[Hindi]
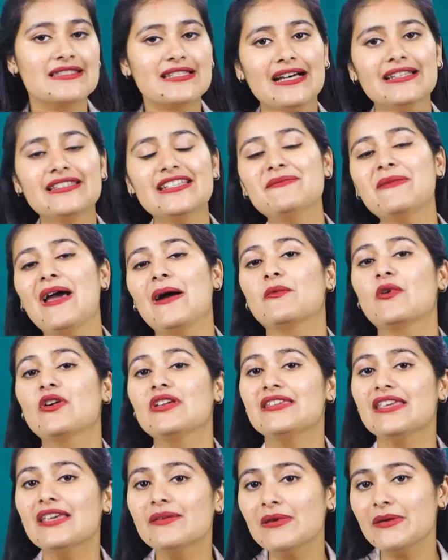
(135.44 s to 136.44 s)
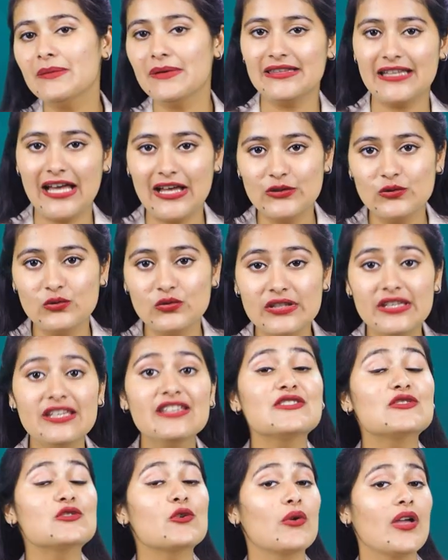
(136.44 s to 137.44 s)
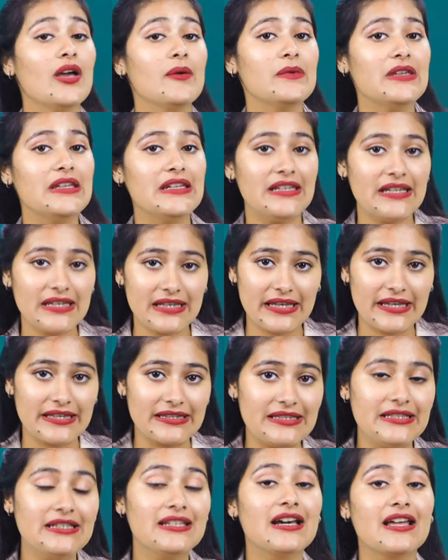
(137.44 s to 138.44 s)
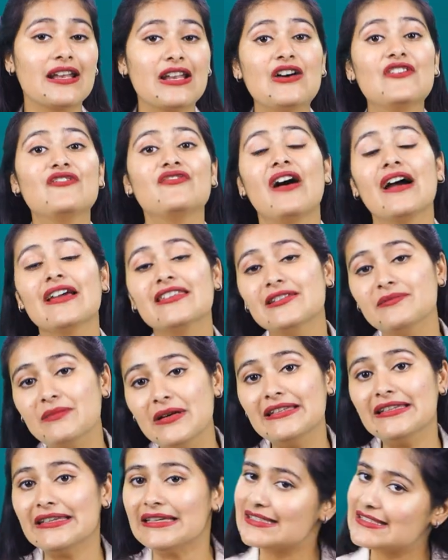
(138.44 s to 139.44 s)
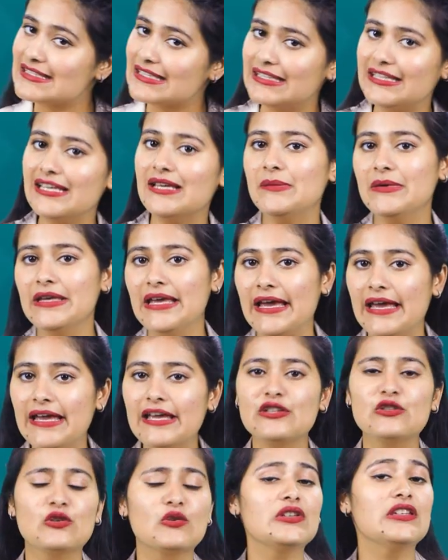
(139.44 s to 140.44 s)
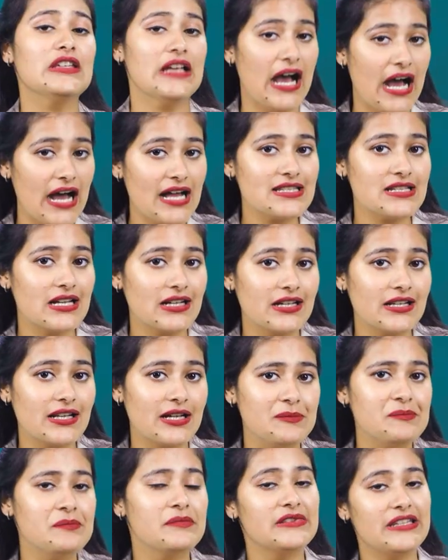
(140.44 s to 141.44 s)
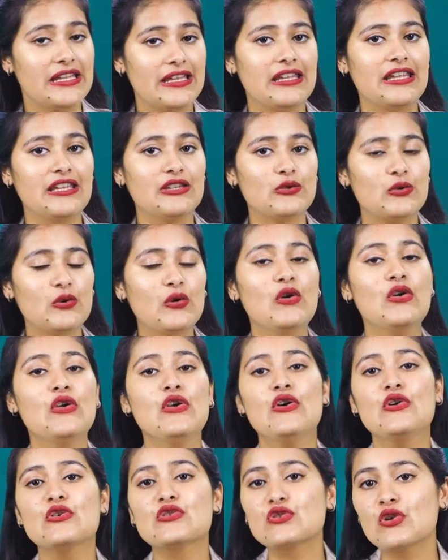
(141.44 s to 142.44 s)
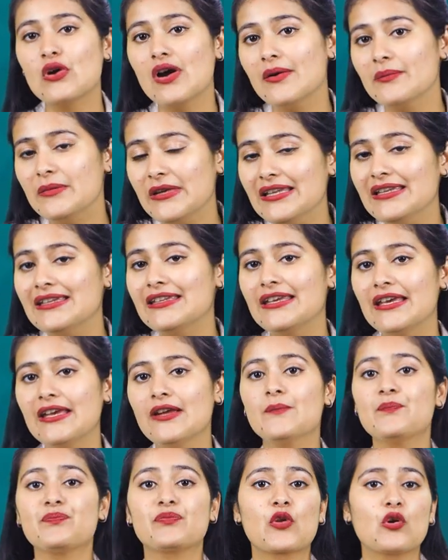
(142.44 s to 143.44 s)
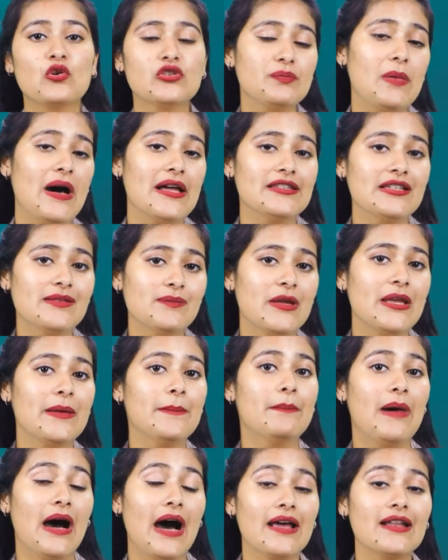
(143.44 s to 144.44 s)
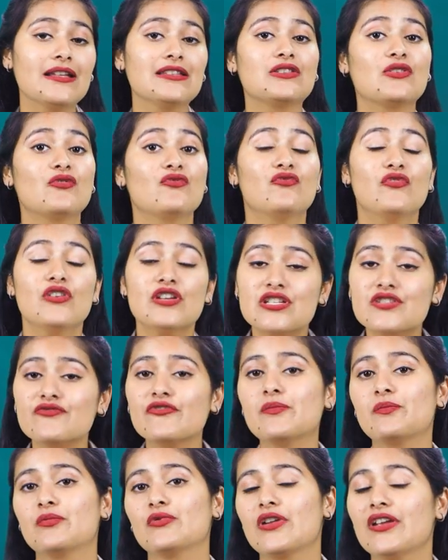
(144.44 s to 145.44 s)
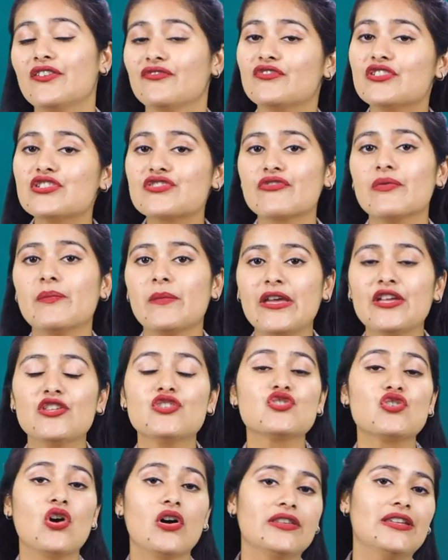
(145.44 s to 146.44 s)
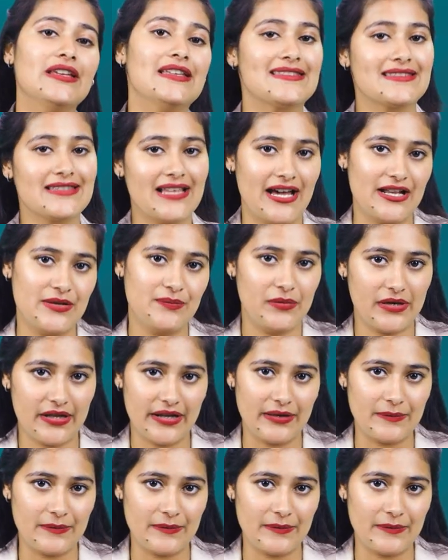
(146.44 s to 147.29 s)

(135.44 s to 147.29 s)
साथ ही मैं आपको ये भी बता दूं कि सोयाबीन की खेती करना फायदेमंद इसीलिए भी है क्योंकि आज अगर हम देखें तो सोयाबीन के उत्पादन में भारत विश्व पूरे विश्व में चौथे स्थान पर